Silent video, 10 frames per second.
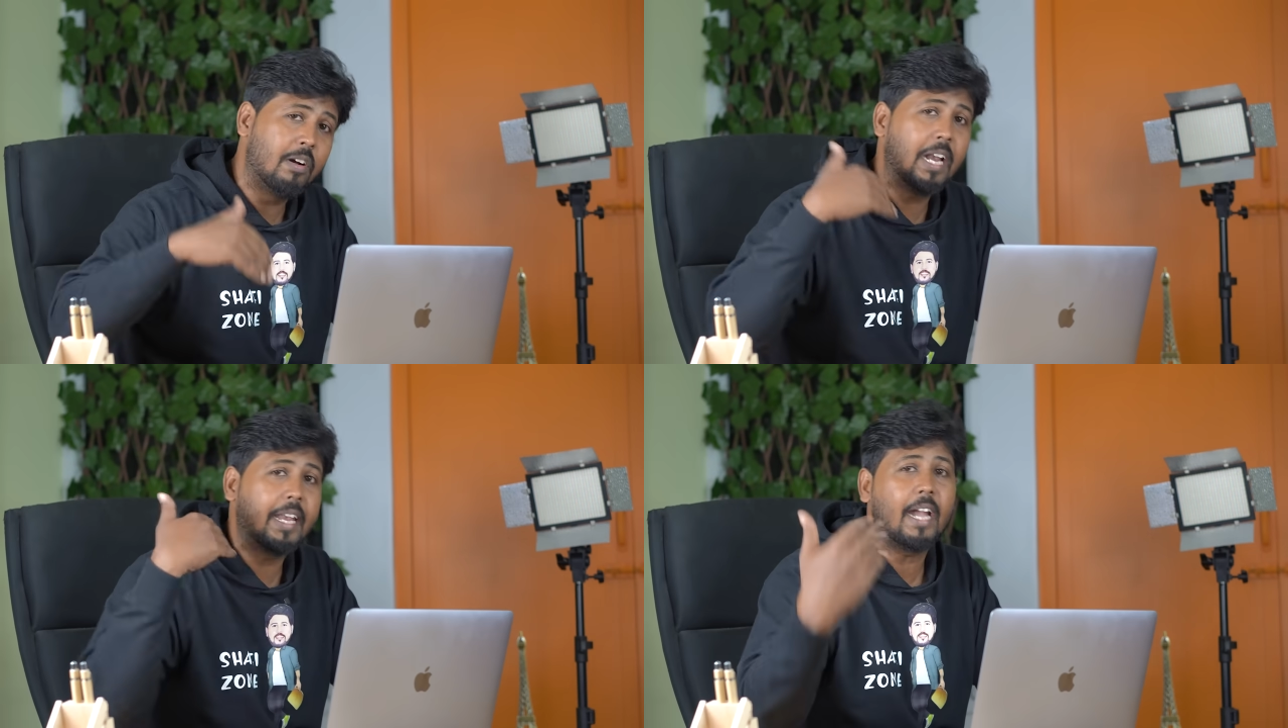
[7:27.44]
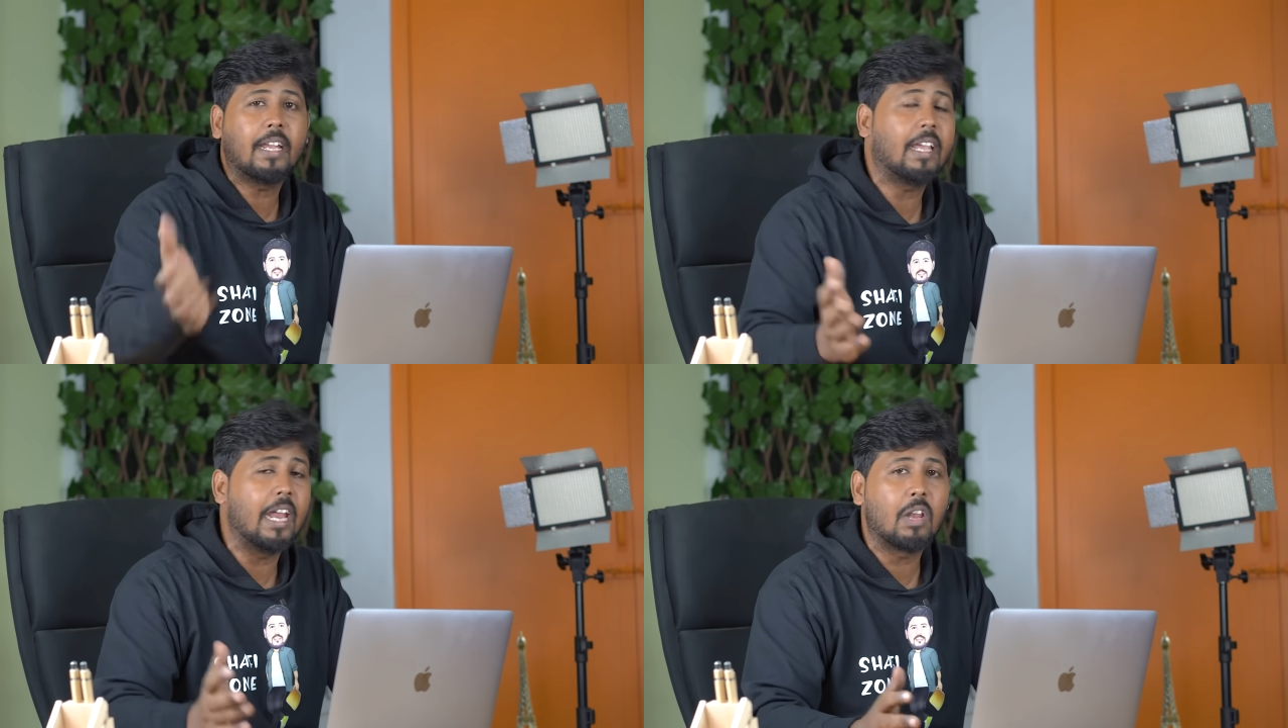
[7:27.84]
அவங்களே
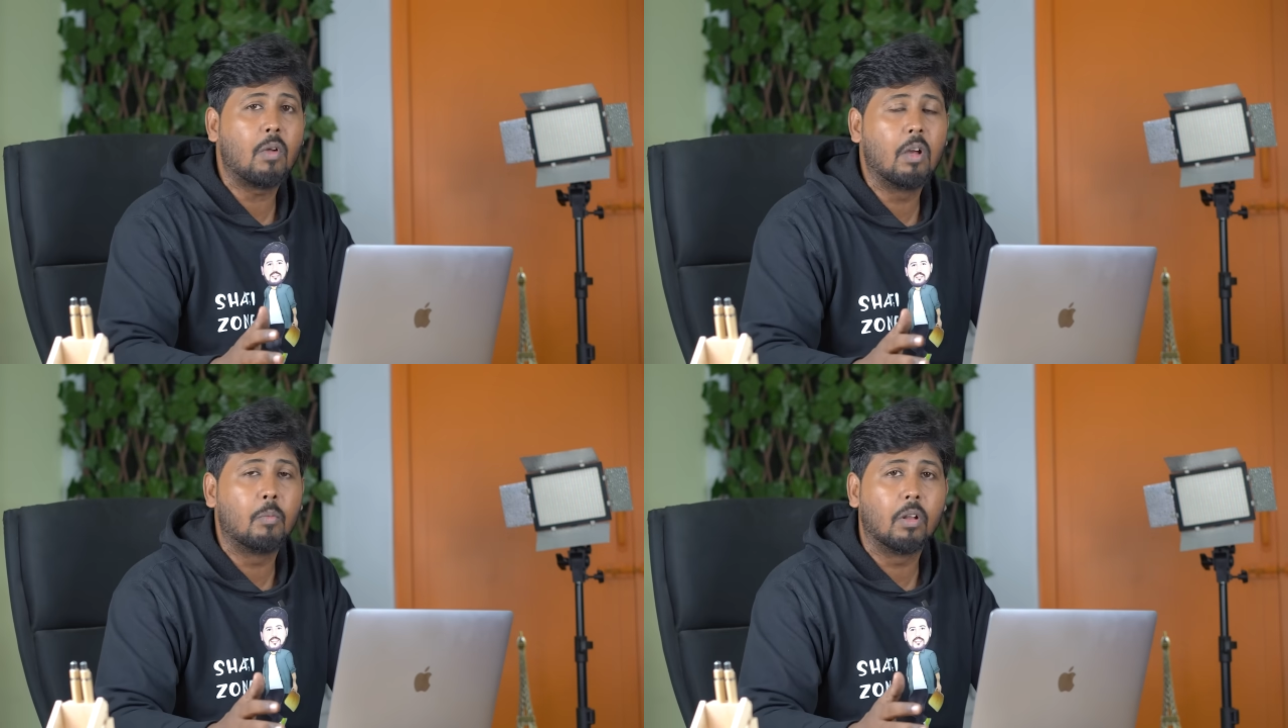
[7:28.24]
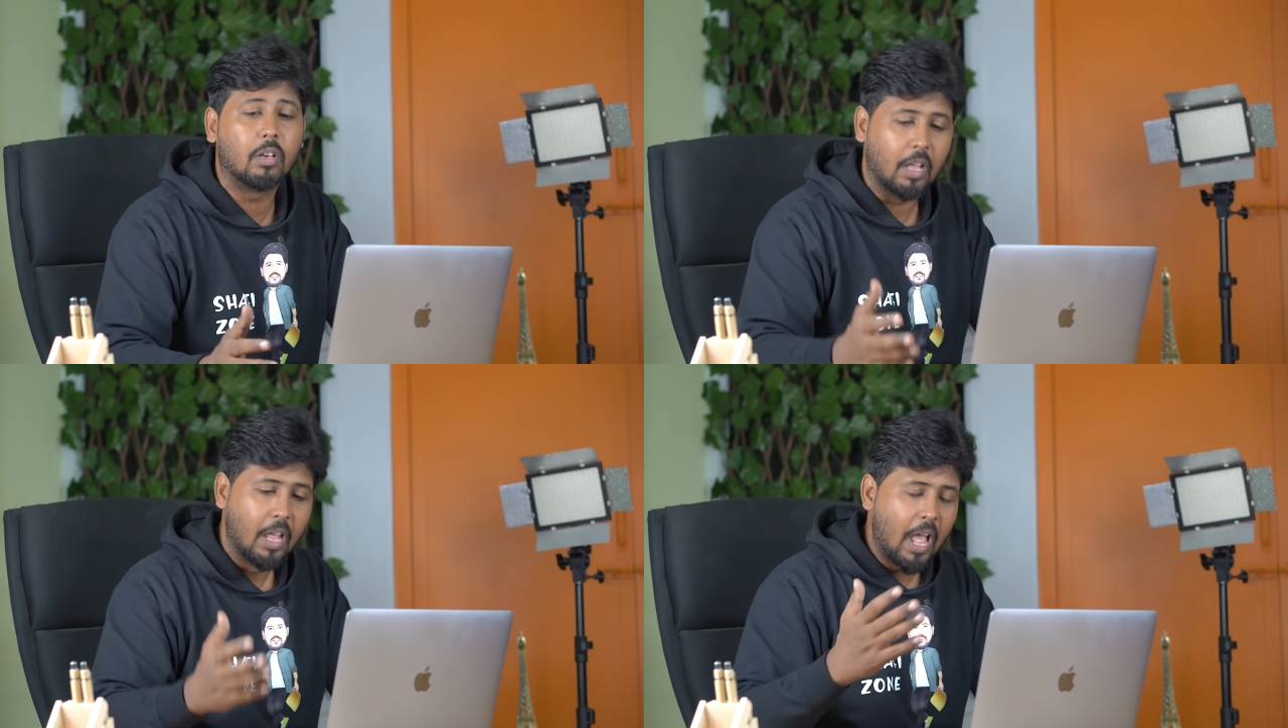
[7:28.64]
டேரக்டா கேட்டுருவாங்க போல
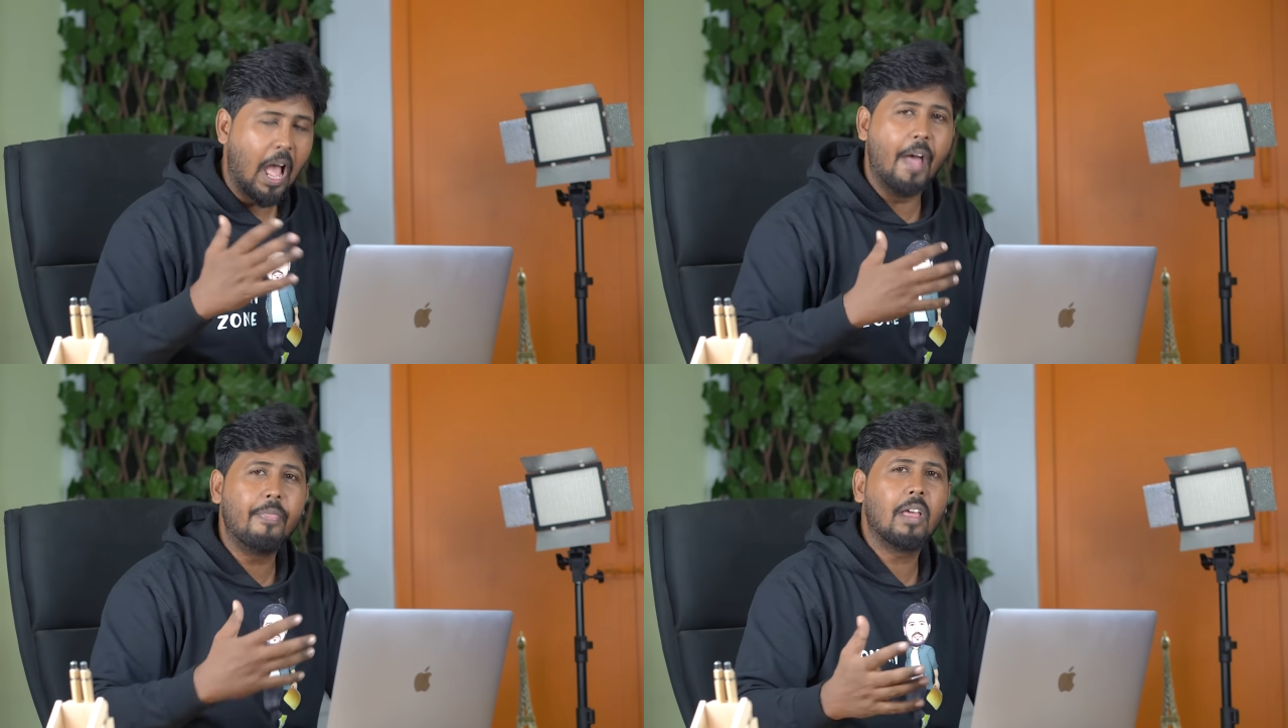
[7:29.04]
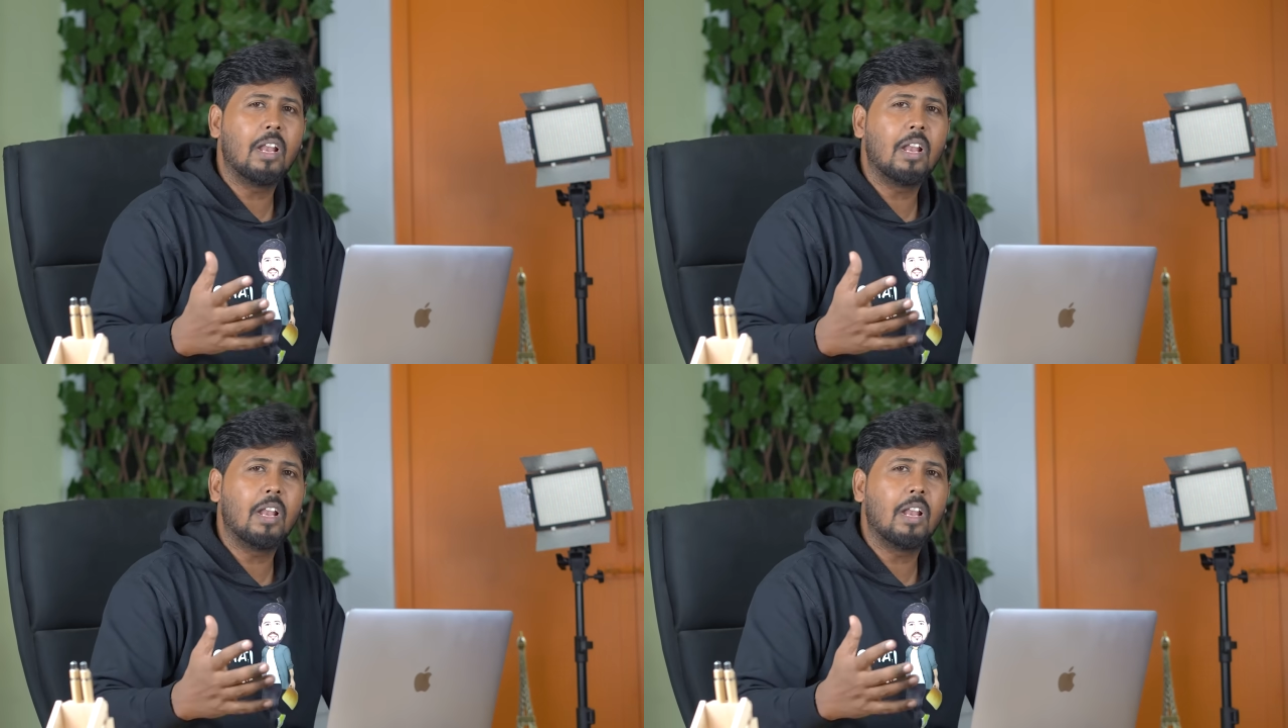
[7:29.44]
இருக்கு அந்த